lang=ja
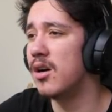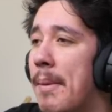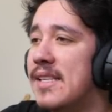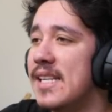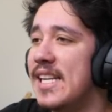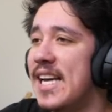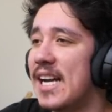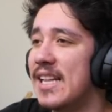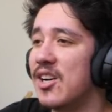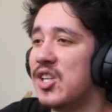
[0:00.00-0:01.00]
別にや
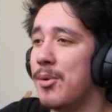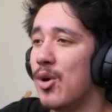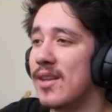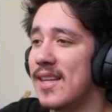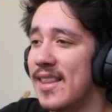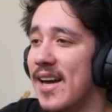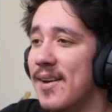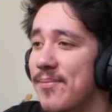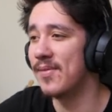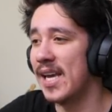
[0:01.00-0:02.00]
らなくてもよかったん
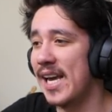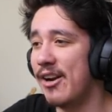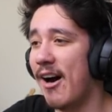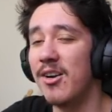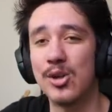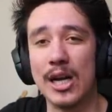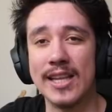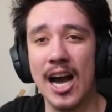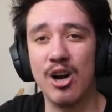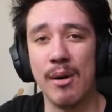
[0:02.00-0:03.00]
だ。ヘルハウンドなん
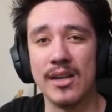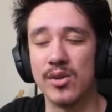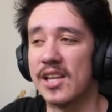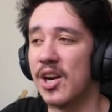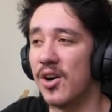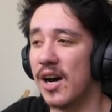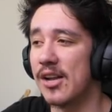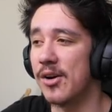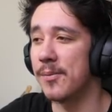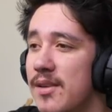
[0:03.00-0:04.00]
て悪魔にとって
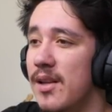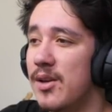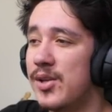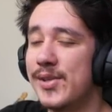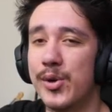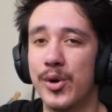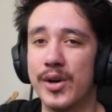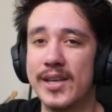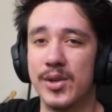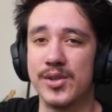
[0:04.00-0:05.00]
の、クソの
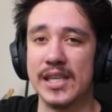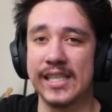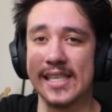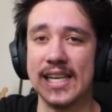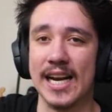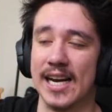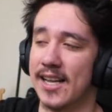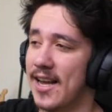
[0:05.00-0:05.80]
一つに過ぎないから